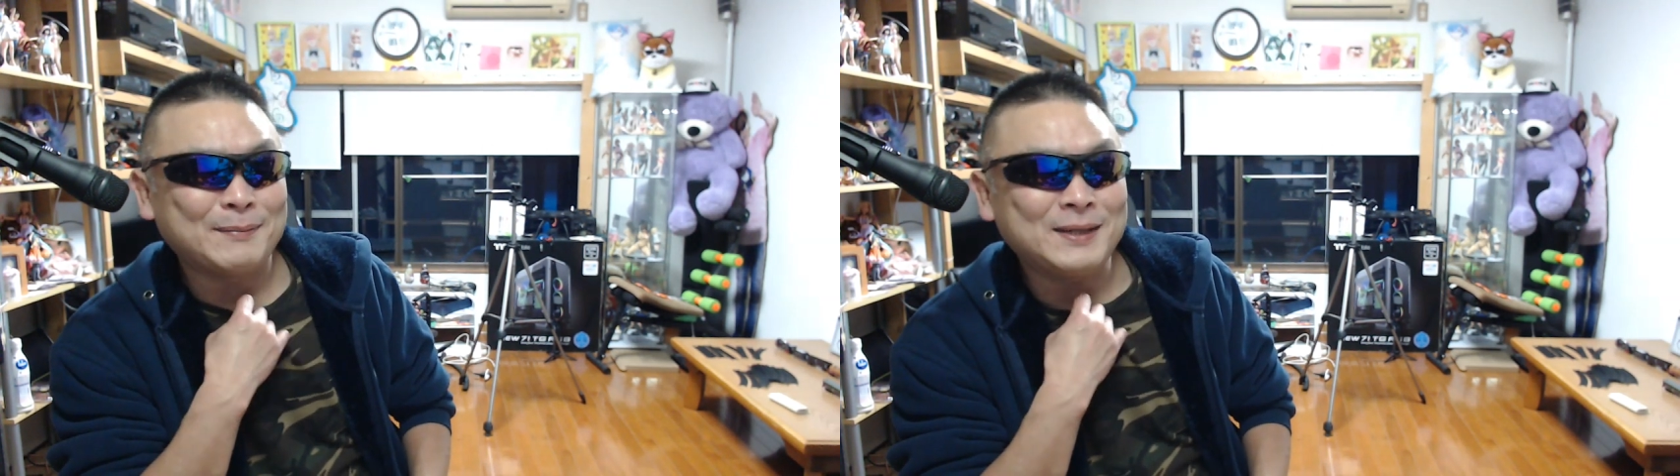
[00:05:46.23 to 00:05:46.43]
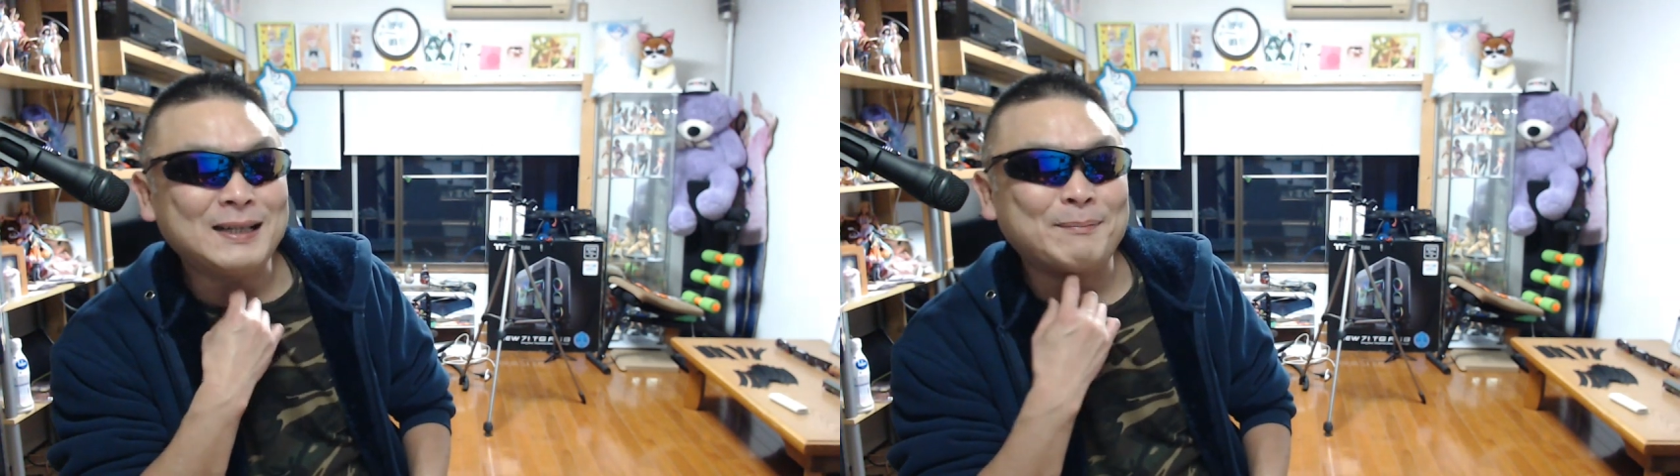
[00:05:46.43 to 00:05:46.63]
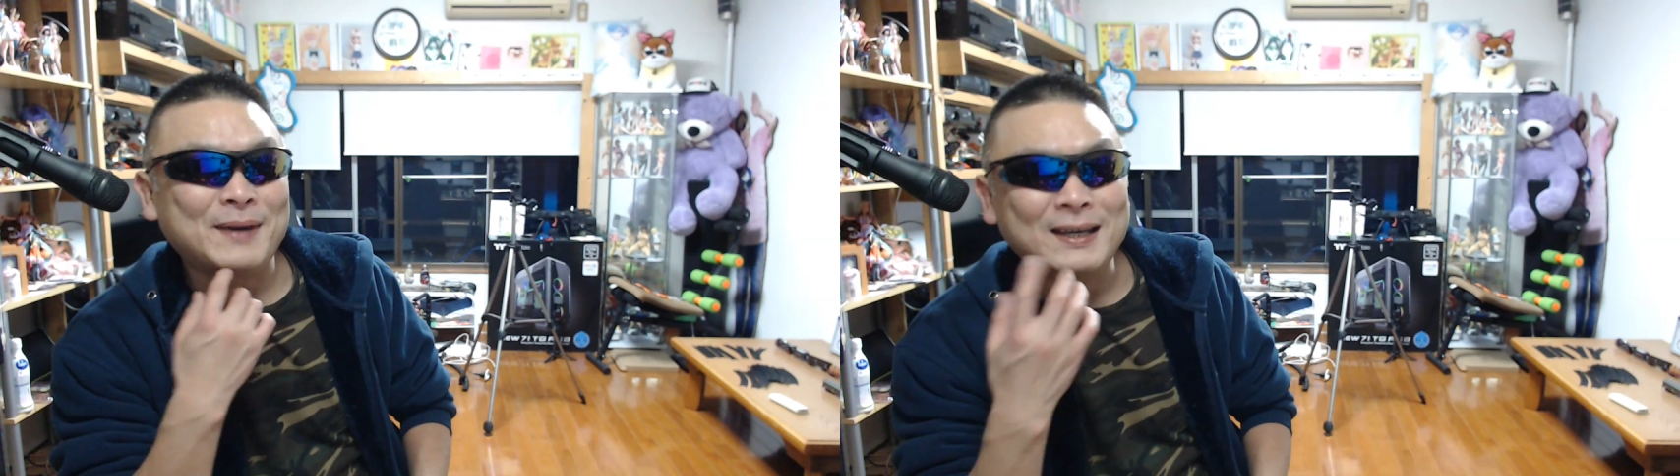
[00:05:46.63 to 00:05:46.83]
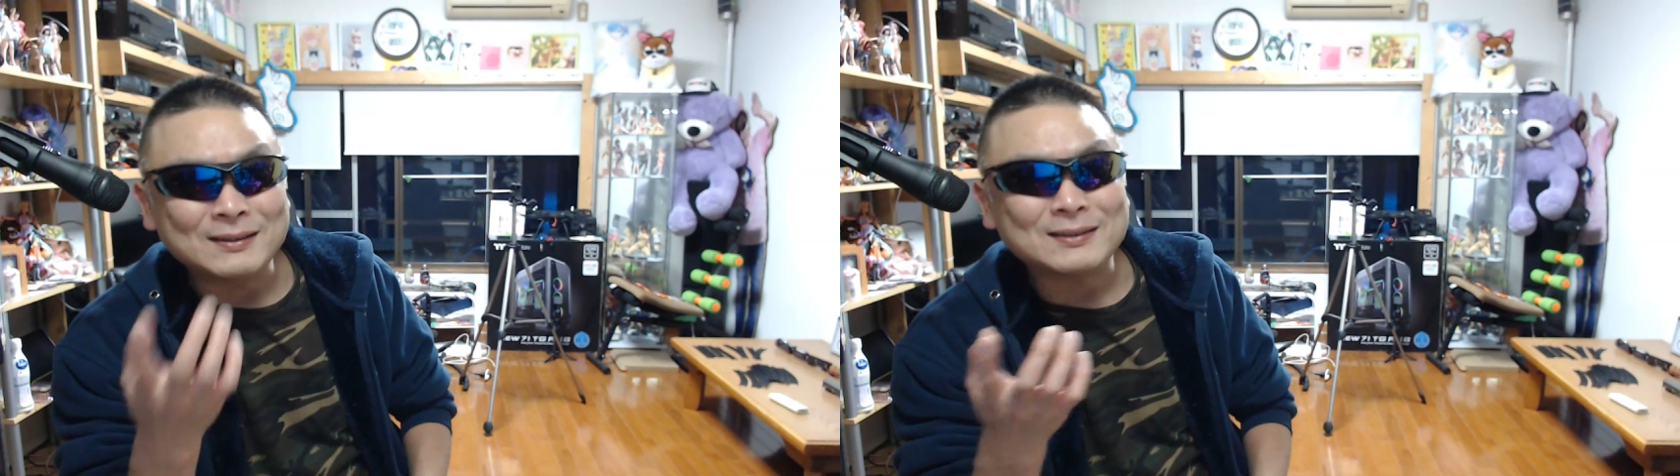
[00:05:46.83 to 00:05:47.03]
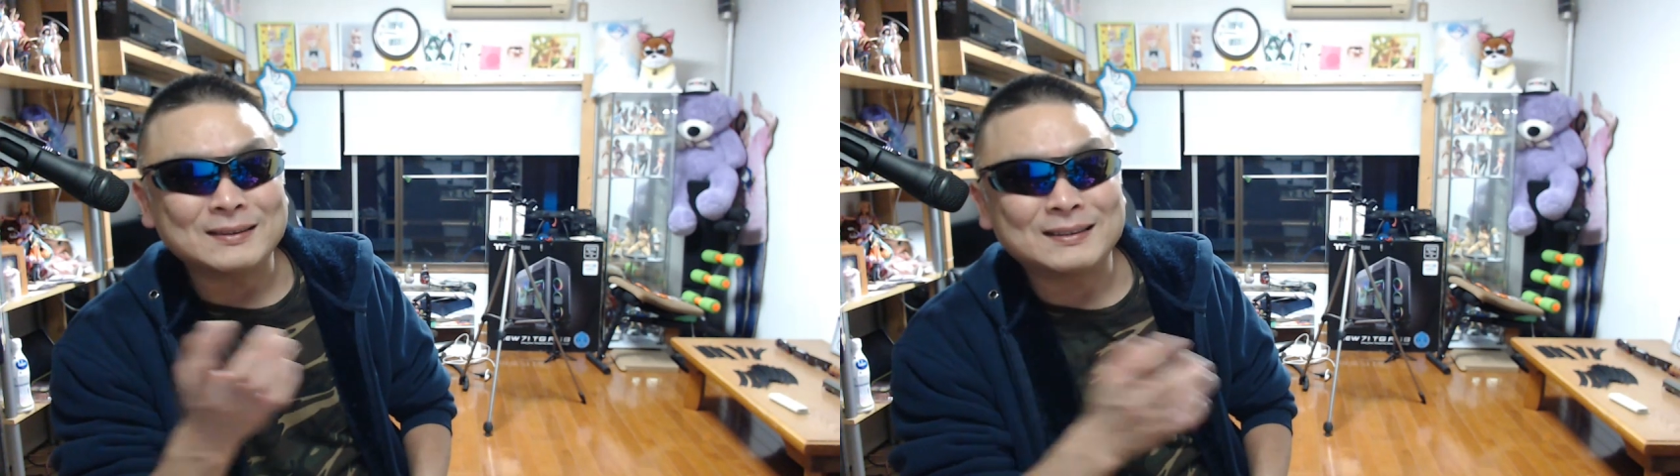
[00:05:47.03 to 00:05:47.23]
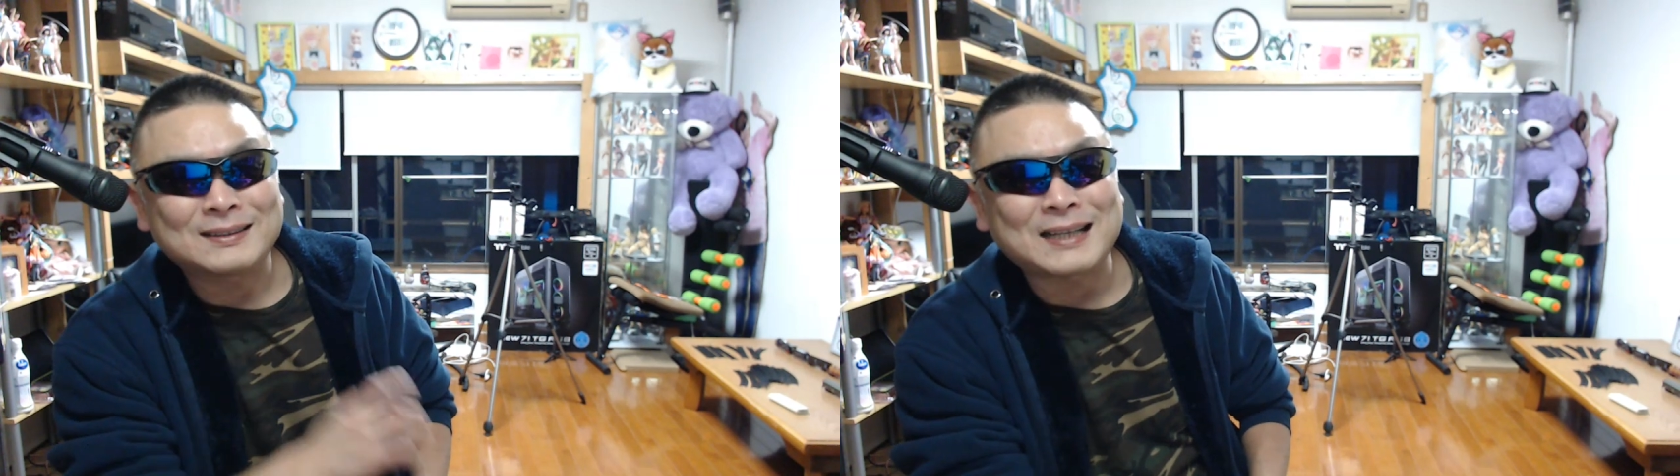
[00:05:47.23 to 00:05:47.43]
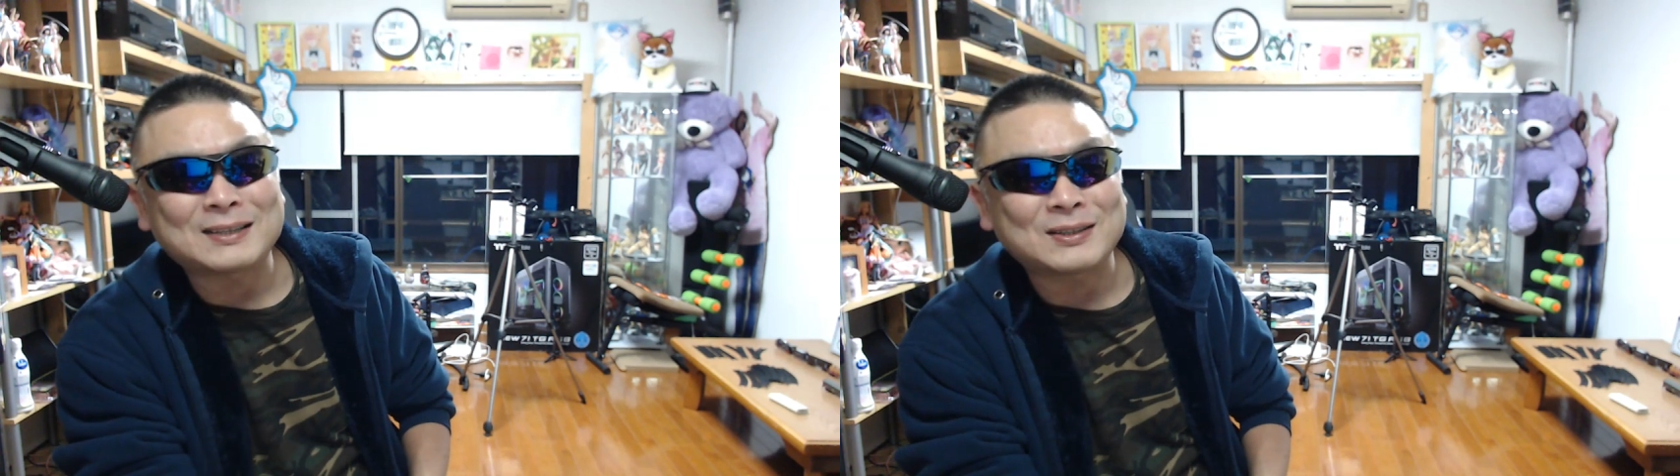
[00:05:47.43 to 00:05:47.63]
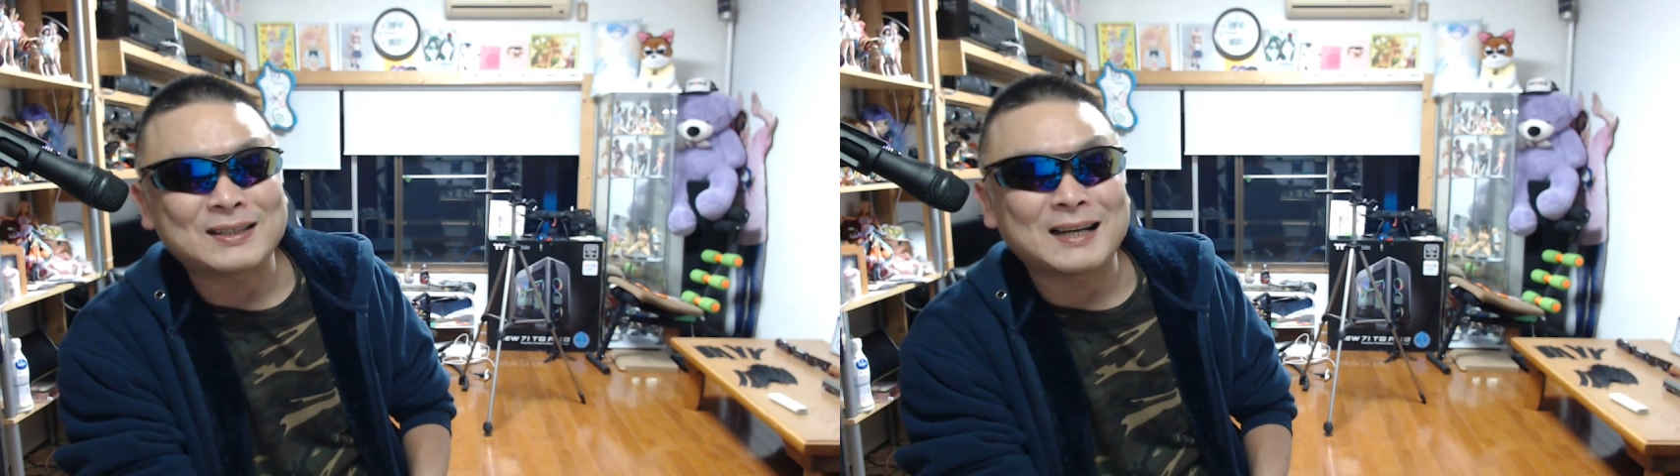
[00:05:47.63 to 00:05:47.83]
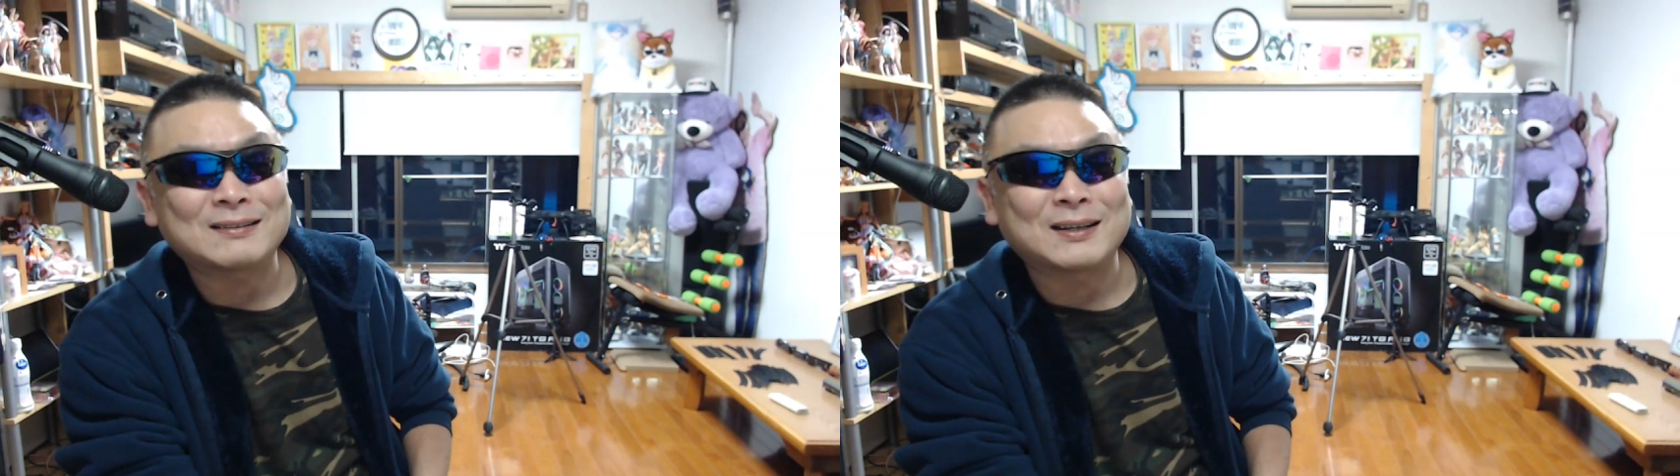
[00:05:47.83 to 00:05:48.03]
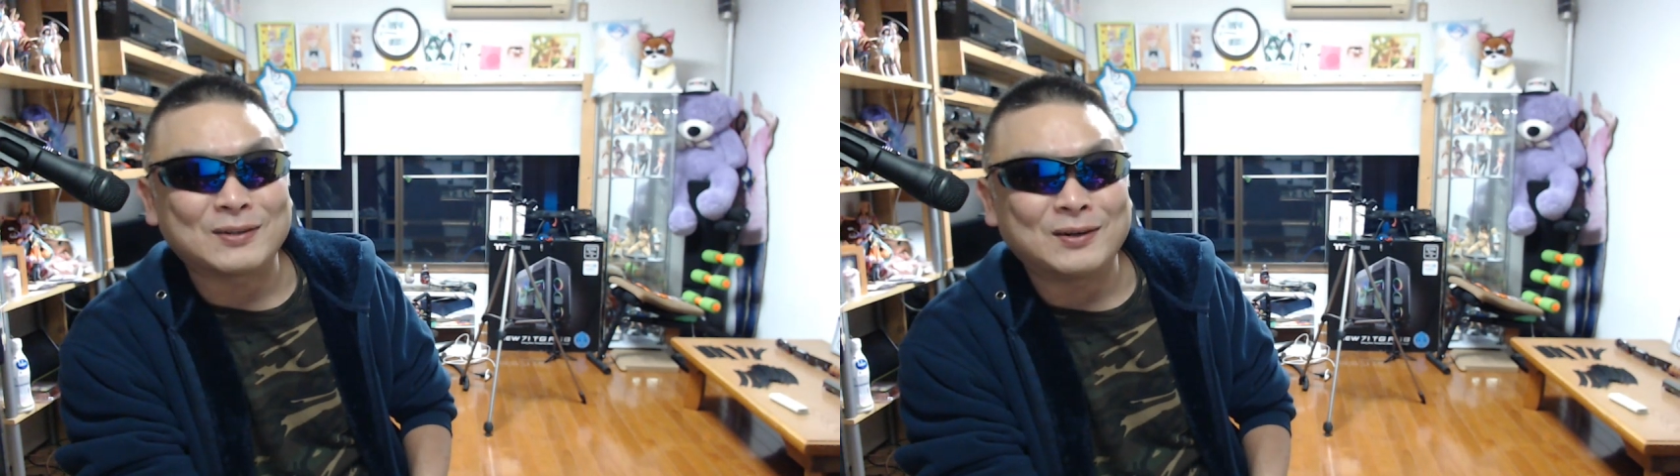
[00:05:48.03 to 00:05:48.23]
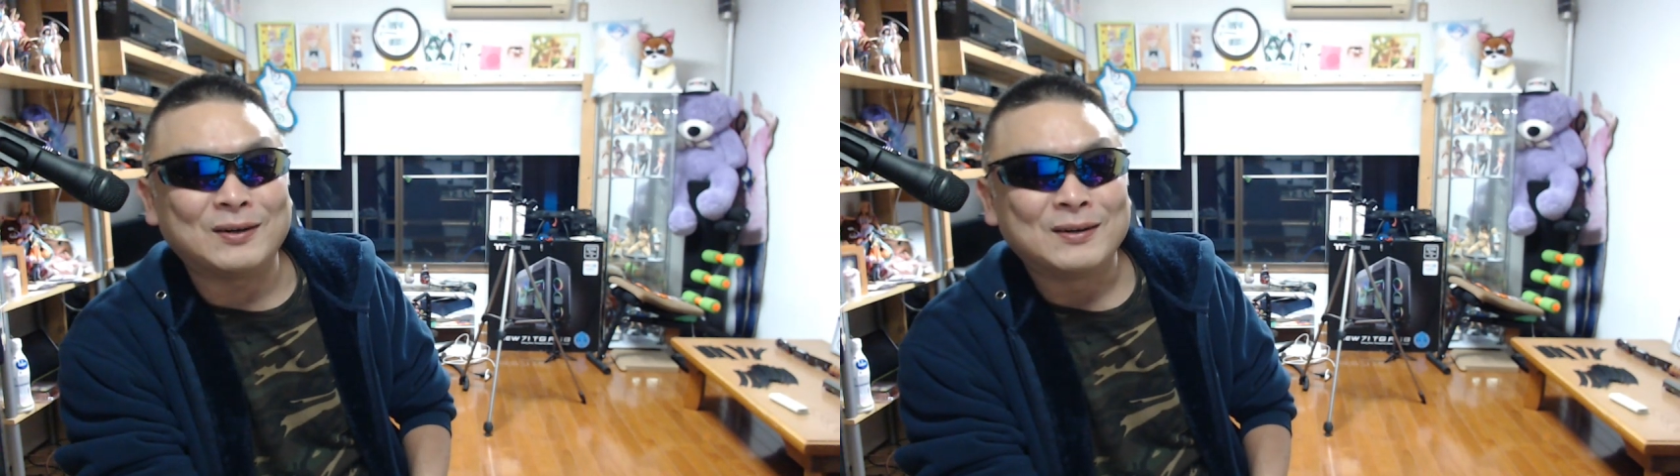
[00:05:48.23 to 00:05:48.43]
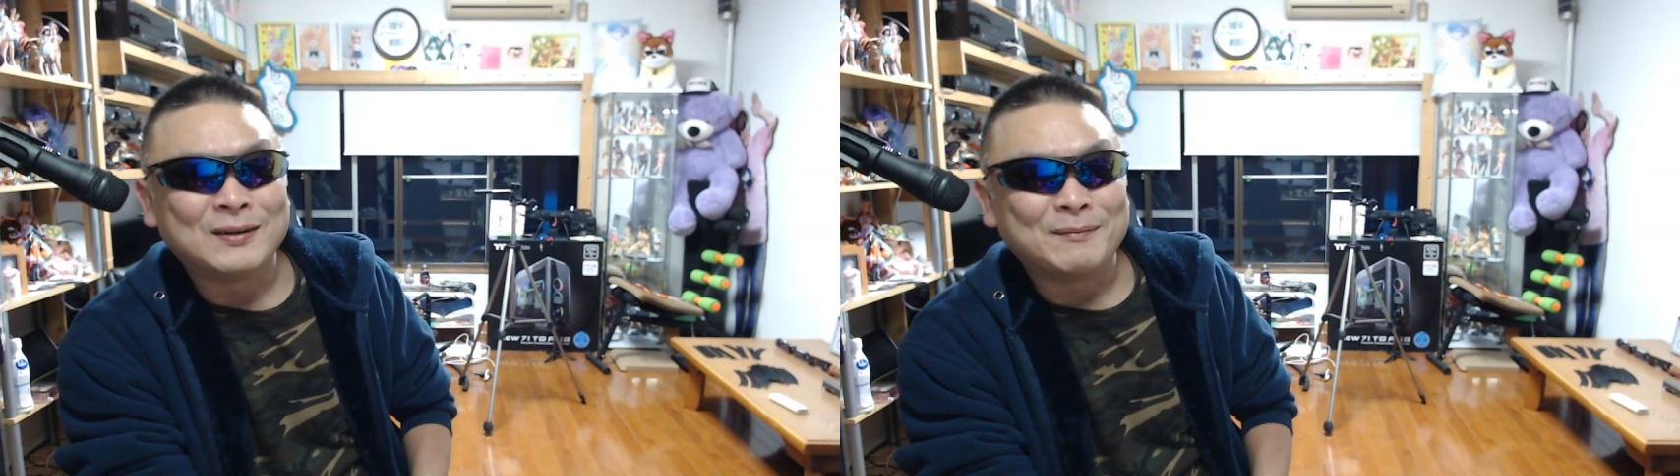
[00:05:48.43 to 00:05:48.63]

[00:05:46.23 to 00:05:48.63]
らみんなメール最初にやるけど、